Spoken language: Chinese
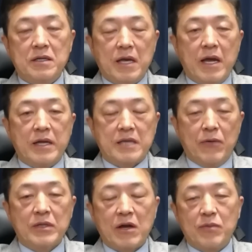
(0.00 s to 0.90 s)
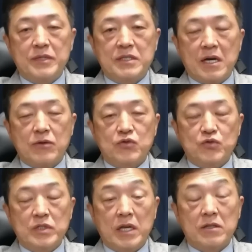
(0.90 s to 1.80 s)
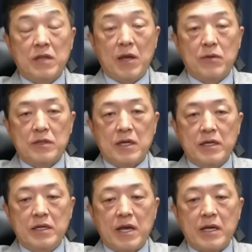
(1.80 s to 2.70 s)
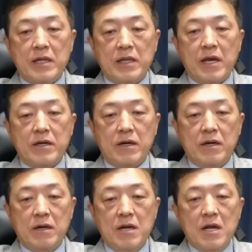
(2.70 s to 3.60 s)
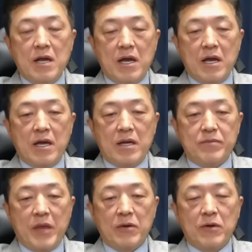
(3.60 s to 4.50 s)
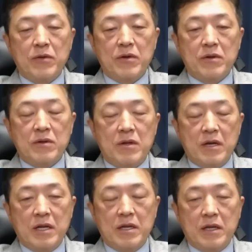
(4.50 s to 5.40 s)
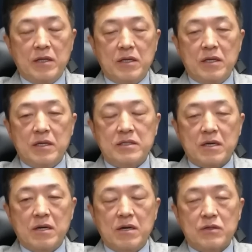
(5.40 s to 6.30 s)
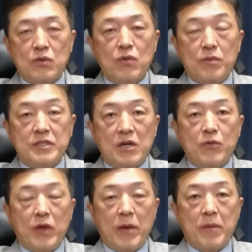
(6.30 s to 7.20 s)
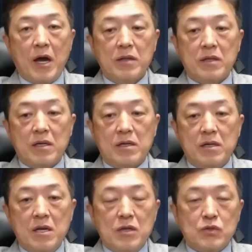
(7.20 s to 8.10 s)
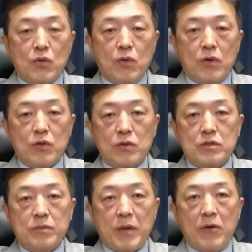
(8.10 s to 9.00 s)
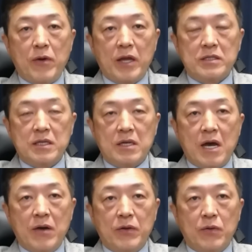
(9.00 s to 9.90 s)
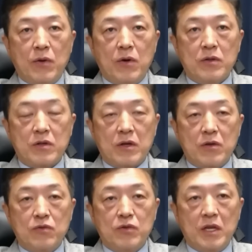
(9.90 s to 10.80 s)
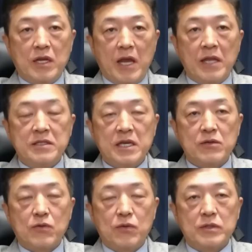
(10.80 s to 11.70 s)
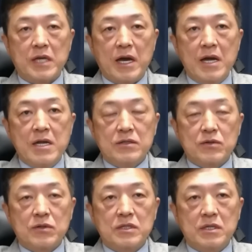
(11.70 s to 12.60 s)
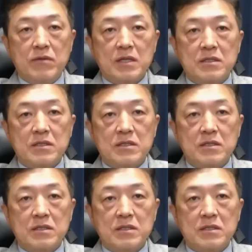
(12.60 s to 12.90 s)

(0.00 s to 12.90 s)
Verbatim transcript: 呃掌握到比较准确的内容，但是也看那。呃，美国呃离这个中国比较远嘛，当然中国都是包围其他很多这个陆地连接的国家，这种情况底